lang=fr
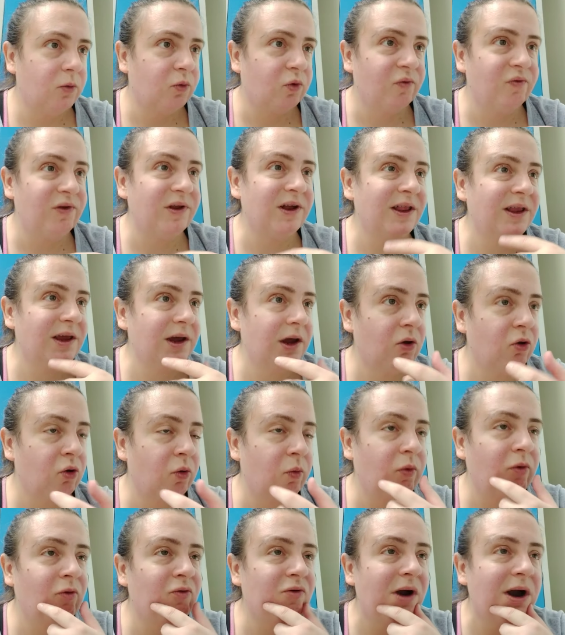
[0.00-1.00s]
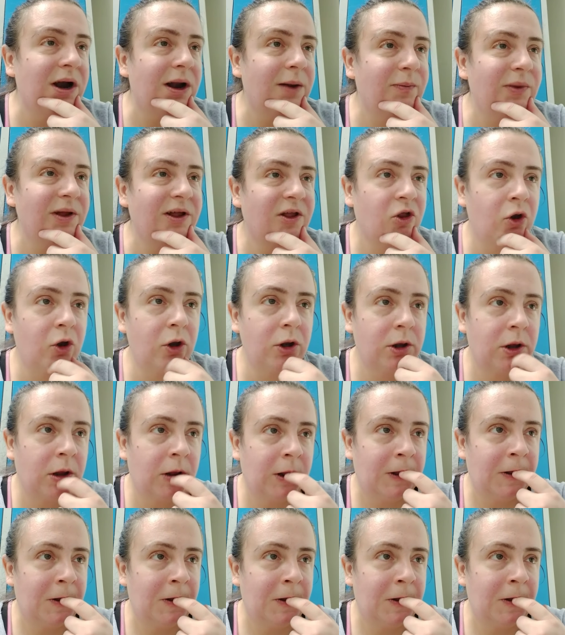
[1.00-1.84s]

pour venir directement voir la personne.